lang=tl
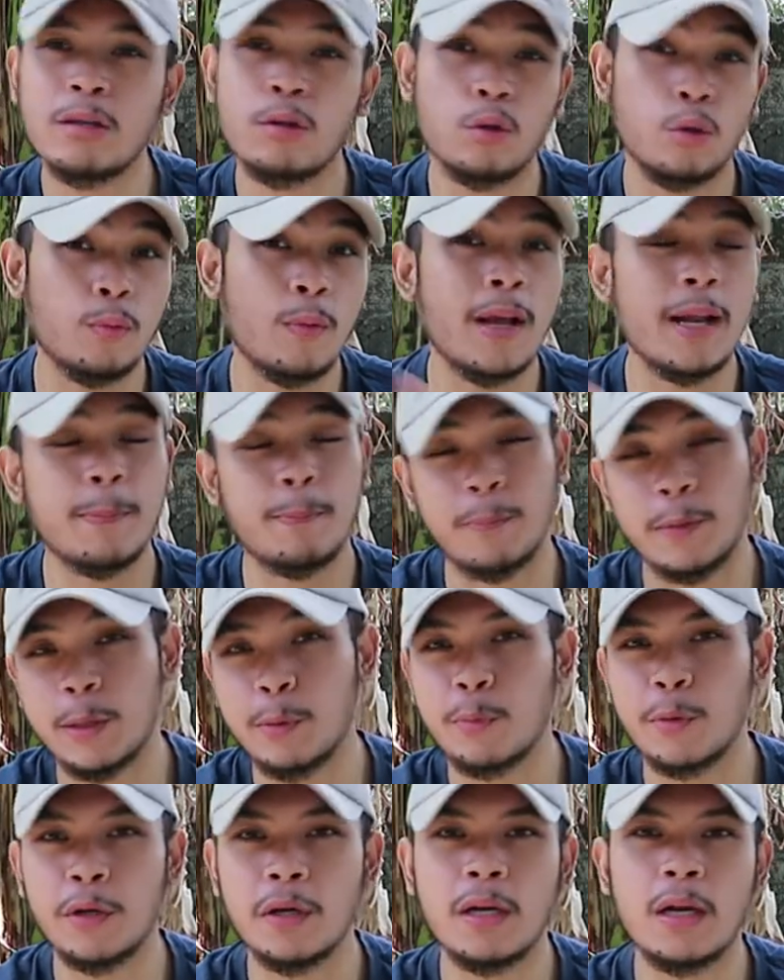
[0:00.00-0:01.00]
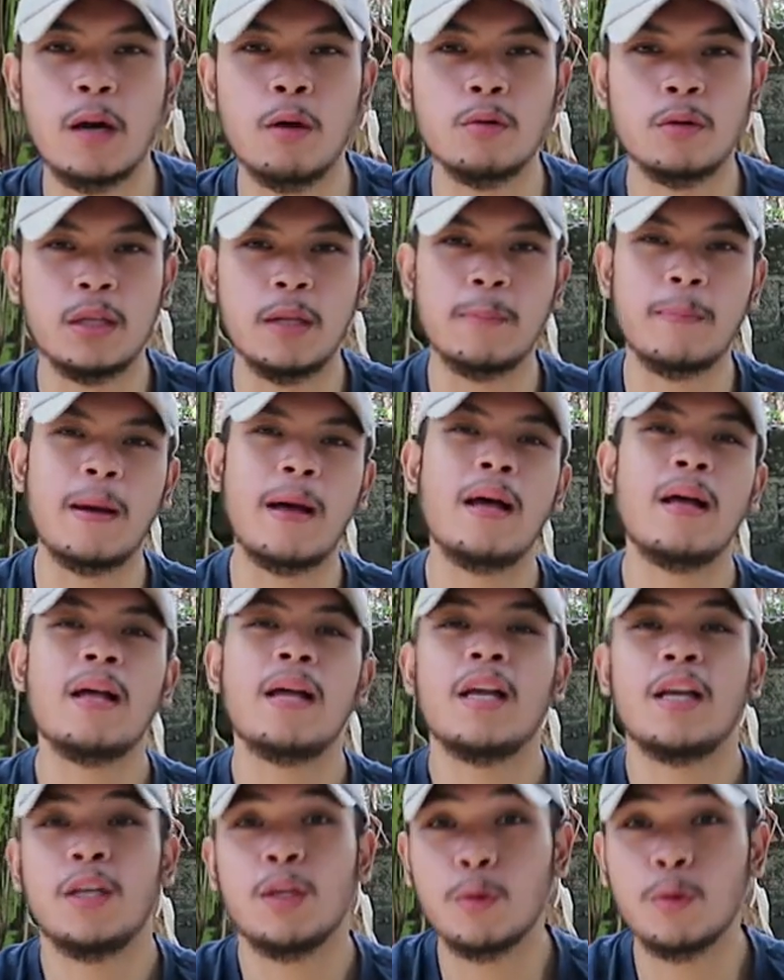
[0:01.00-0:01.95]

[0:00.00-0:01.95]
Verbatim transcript: Kunwari, pre-workout, di ba?